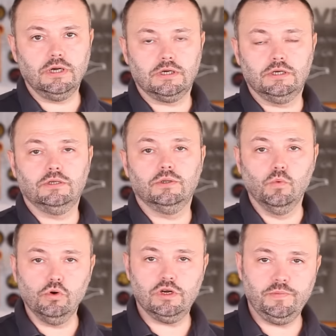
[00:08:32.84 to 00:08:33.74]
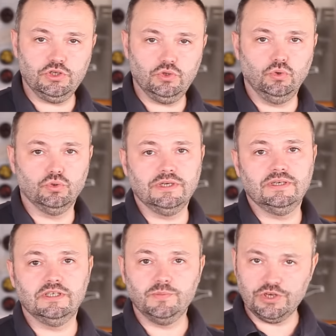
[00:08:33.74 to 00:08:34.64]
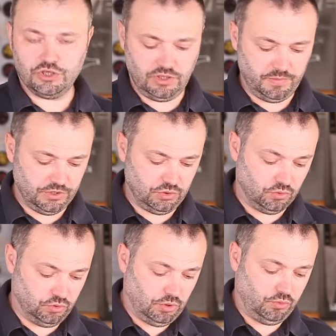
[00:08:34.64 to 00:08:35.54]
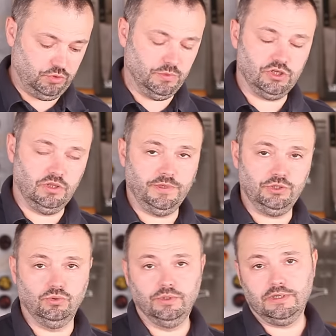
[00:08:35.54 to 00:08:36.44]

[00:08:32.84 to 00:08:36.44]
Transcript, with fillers: как мокрый посол, так и смешанный посол. Что такое смешанный посол?